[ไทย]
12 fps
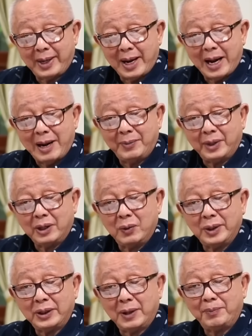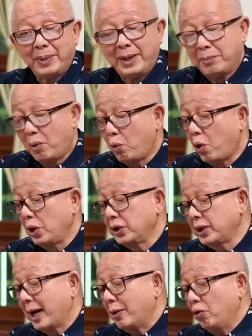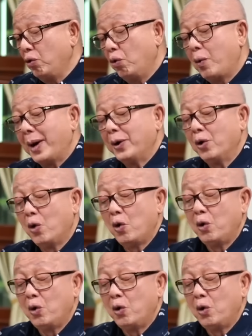งามหรือว่าจะเป็นบวรศักดิ์อุวันโน